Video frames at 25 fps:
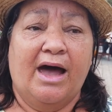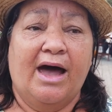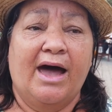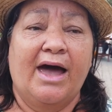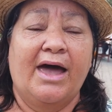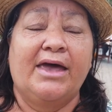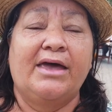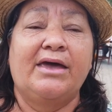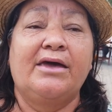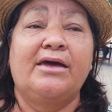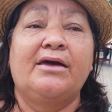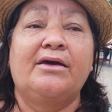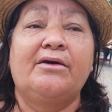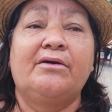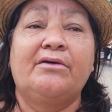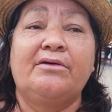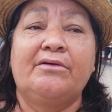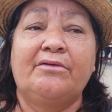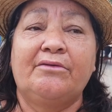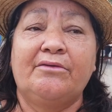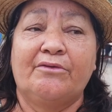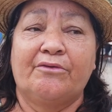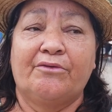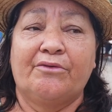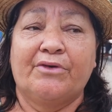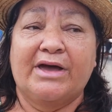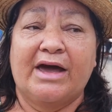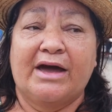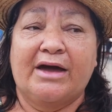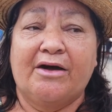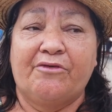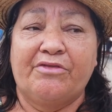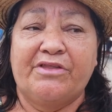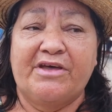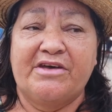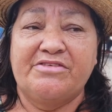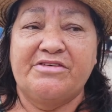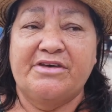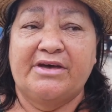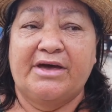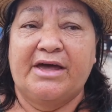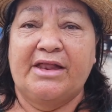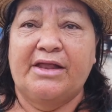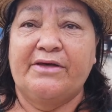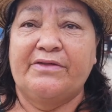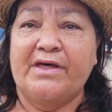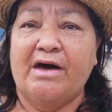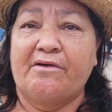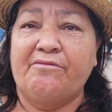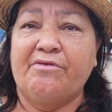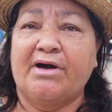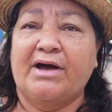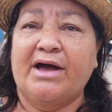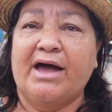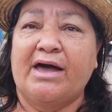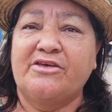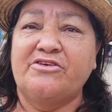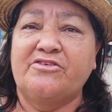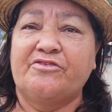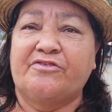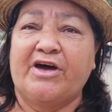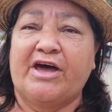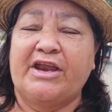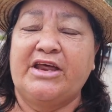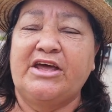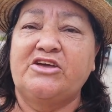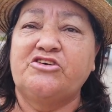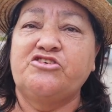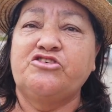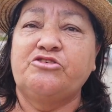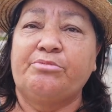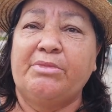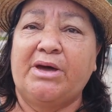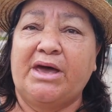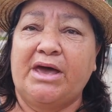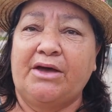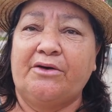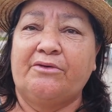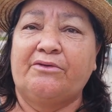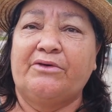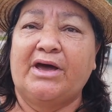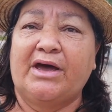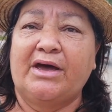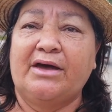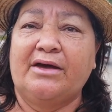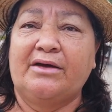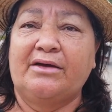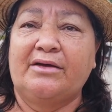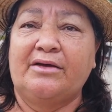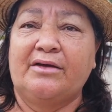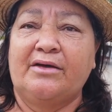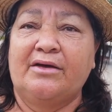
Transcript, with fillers: Aí o que acontecia? Ele dava a casa de farinha de meio, né?